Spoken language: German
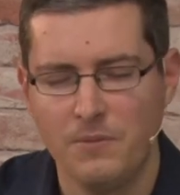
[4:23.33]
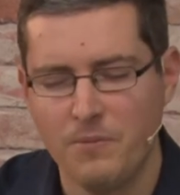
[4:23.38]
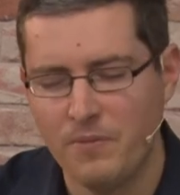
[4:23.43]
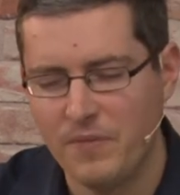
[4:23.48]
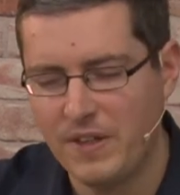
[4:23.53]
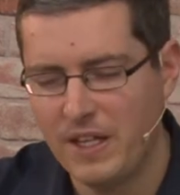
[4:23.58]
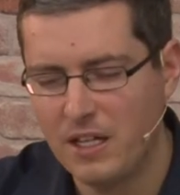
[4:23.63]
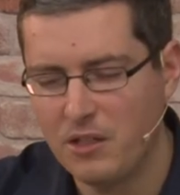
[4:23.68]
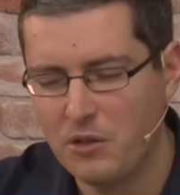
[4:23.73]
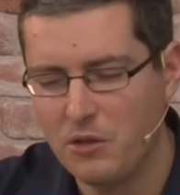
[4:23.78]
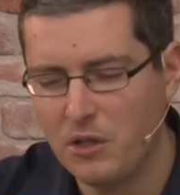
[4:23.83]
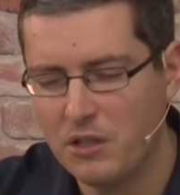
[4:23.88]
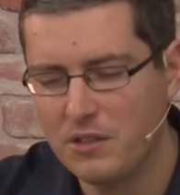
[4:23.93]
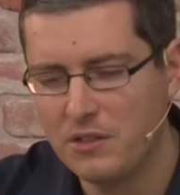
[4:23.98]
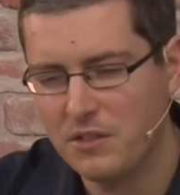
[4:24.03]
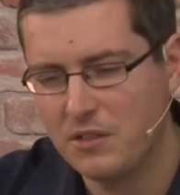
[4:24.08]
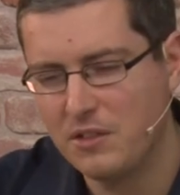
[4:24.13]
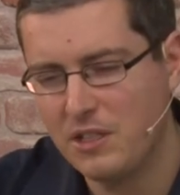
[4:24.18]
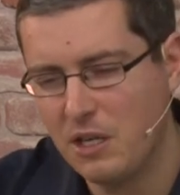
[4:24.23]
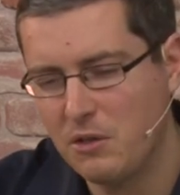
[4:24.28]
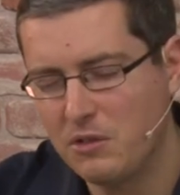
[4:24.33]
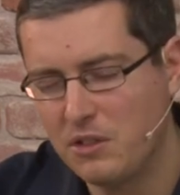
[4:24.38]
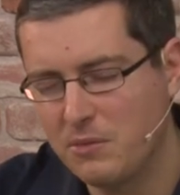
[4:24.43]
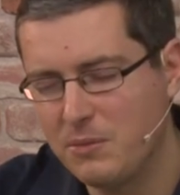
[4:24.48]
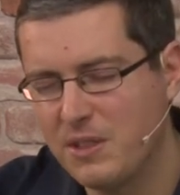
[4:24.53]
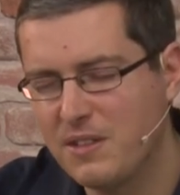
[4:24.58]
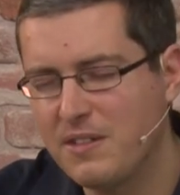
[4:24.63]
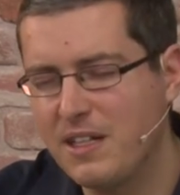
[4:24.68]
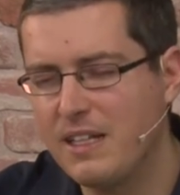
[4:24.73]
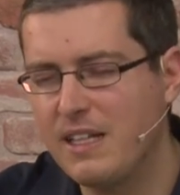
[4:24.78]
Der Gott, der uns
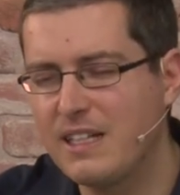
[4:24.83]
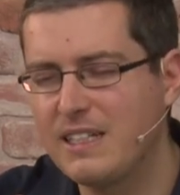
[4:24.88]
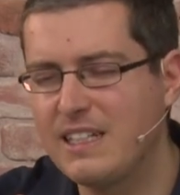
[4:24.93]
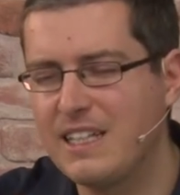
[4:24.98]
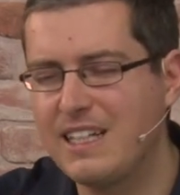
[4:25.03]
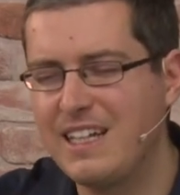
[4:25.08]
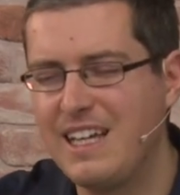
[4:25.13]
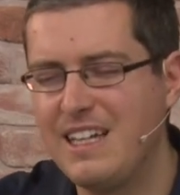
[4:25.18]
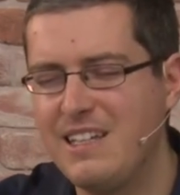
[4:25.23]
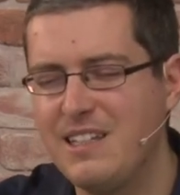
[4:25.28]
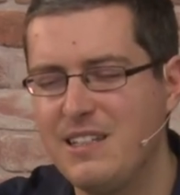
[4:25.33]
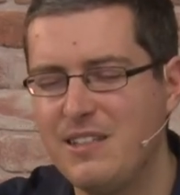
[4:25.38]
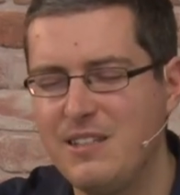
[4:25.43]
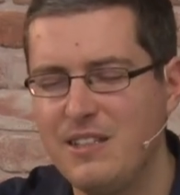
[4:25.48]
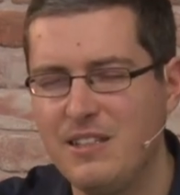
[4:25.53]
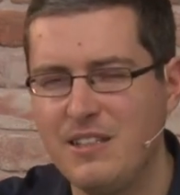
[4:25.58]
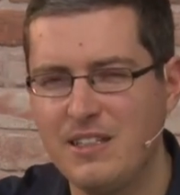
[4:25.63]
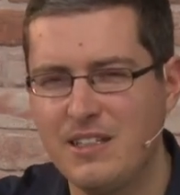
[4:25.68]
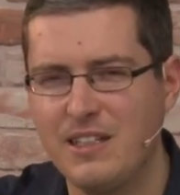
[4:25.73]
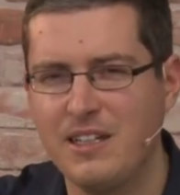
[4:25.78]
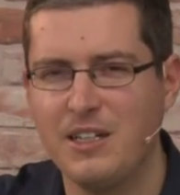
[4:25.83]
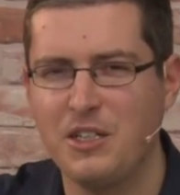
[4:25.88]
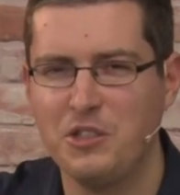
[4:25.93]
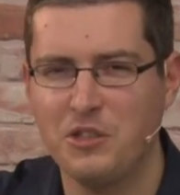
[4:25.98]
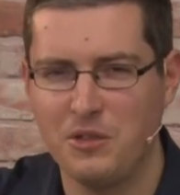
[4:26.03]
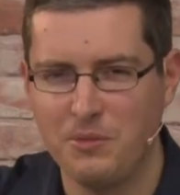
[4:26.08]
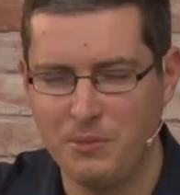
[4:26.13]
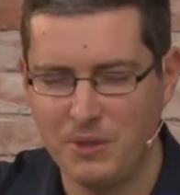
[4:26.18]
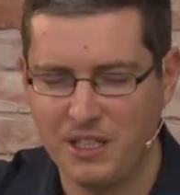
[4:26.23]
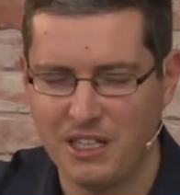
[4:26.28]
mit seiner
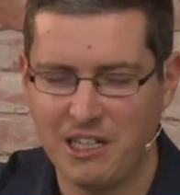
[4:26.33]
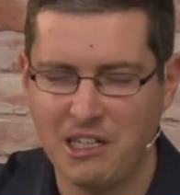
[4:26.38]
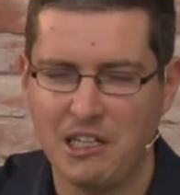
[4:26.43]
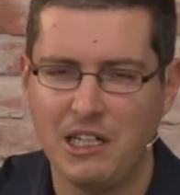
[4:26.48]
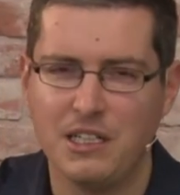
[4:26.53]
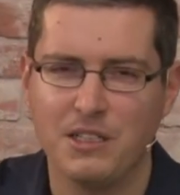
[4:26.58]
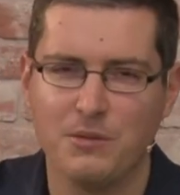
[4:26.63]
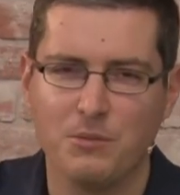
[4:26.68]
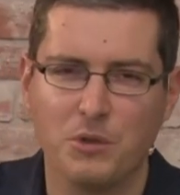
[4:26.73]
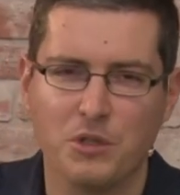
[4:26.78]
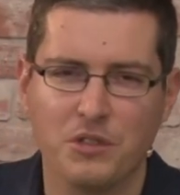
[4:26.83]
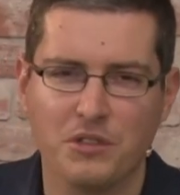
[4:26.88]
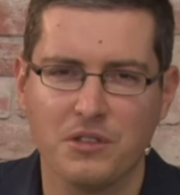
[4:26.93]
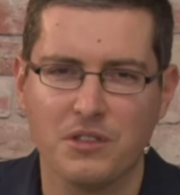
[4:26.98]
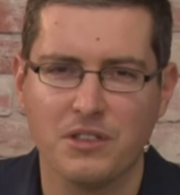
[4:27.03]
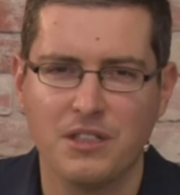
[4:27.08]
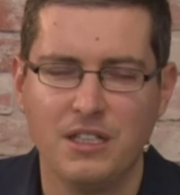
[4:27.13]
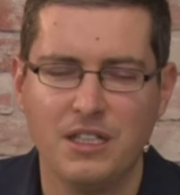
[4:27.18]
Gerechtigkeit bekleiden möchte,